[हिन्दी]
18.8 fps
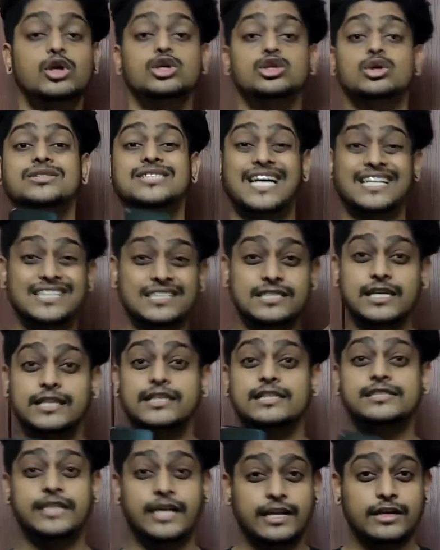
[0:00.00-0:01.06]
सो so, ज़्यादा से ज़्यादा
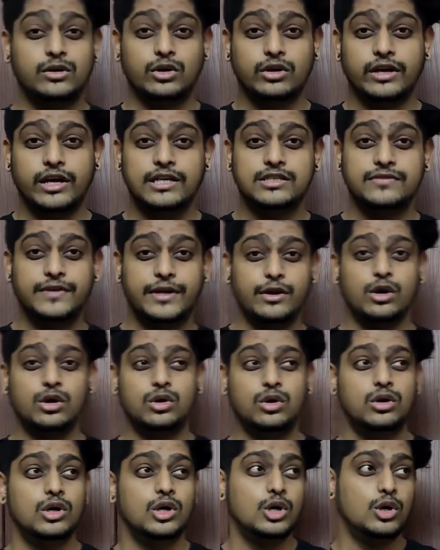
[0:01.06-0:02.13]
शेयर करोगे इस वीडियो को
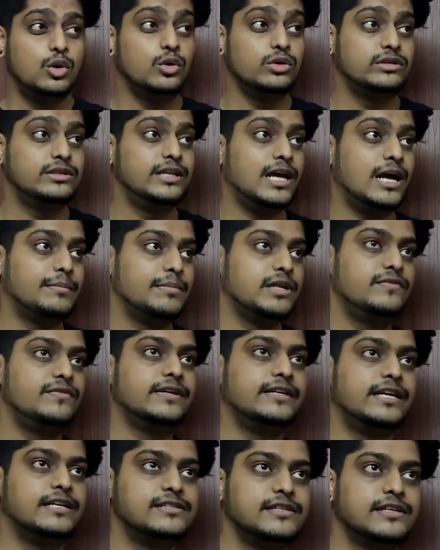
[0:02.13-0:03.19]
उतने अपनी
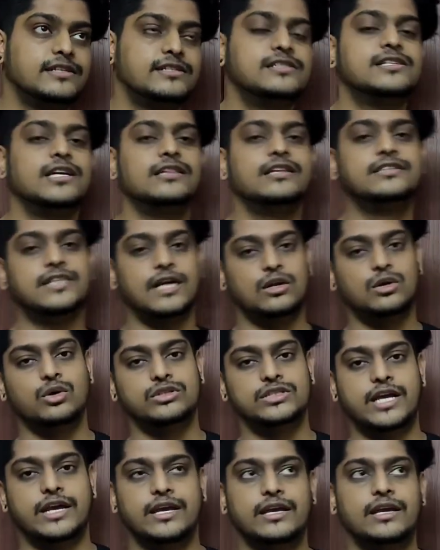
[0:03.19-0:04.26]
फिटनेस इंडस्ट्री जल्दी चालू हो
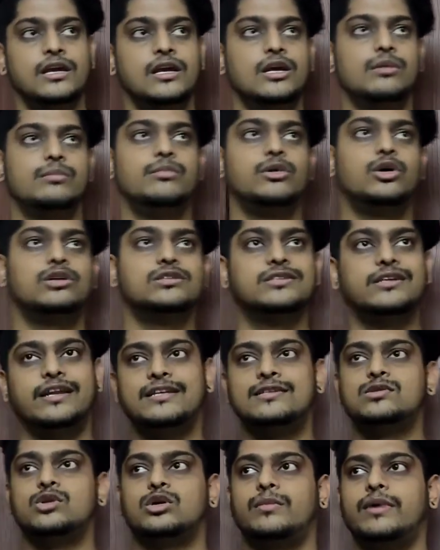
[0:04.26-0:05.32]
जाएगी बिकॉज ग्रीन
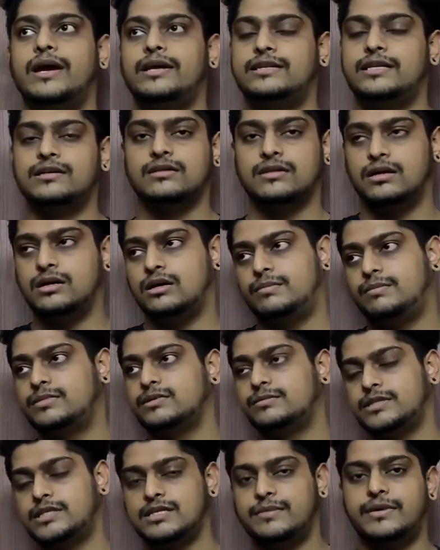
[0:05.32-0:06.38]
जोन में आई थिंक
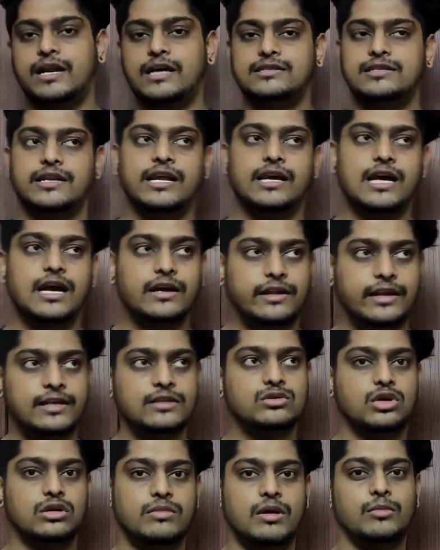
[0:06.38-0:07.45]
जैसे परा सर ने कहा ग्रीन
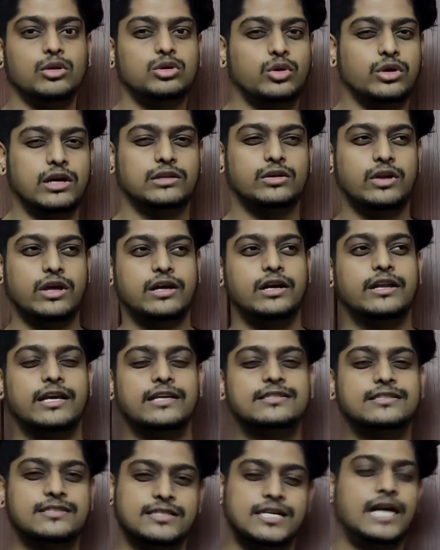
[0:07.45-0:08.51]
जोन में हम लोग थोड़ा थोड़ा करके
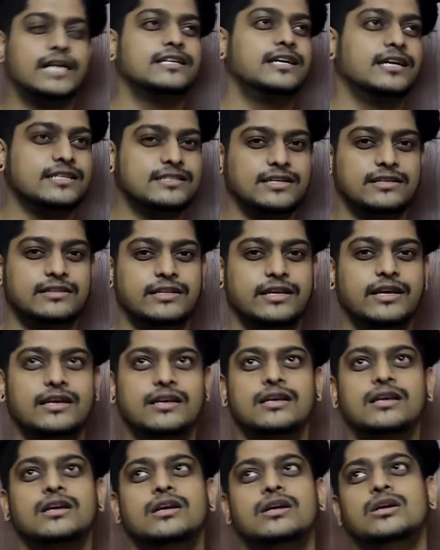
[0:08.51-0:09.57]
स्टार्ट कर सकते
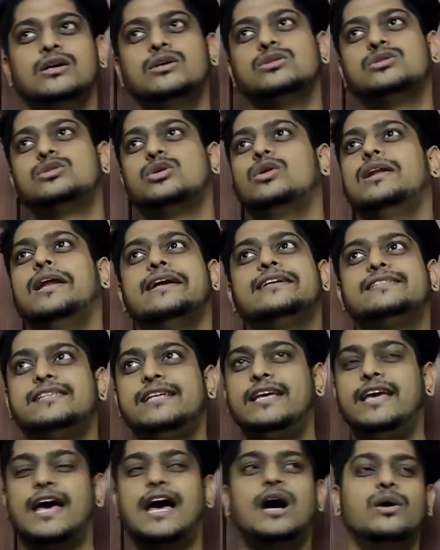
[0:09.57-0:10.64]
हैं सो लेट्स सी
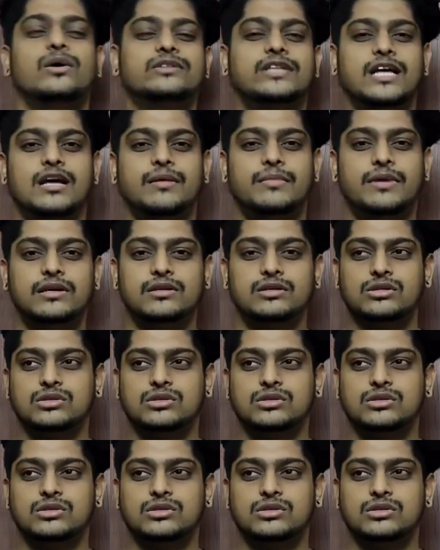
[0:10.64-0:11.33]
क्या होता है अभी